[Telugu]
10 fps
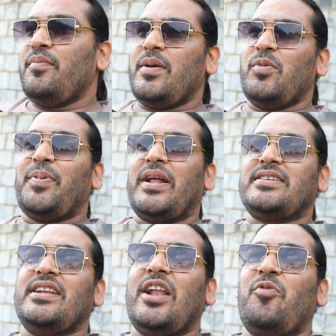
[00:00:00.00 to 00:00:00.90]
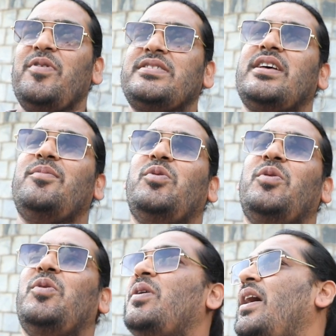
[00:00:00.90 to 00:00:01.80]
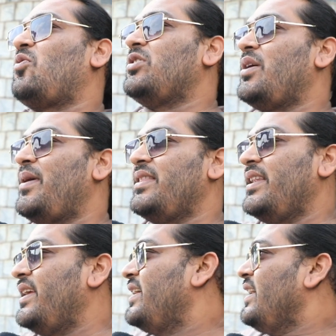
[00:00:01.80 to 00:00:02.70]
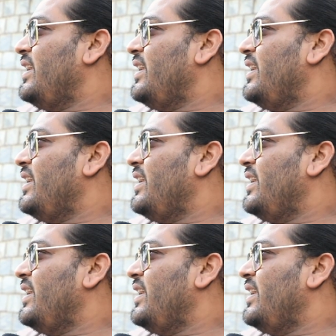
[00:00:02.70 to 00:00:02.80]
మేము ప్రజలు నవ్విస్తాము కొంతమందిని